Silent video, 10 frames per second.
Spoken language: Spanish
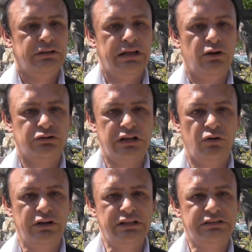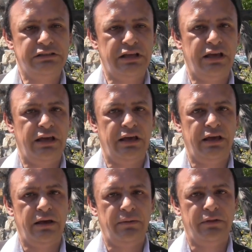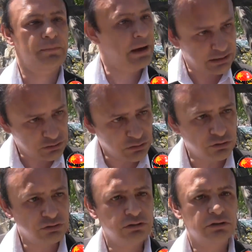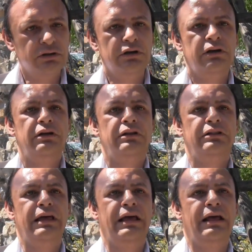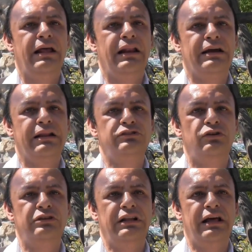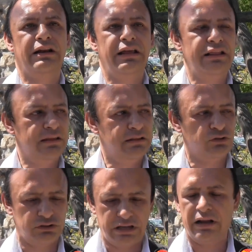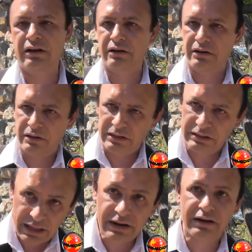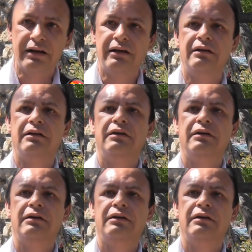de los salones de maestros, de la creación de la red social interna,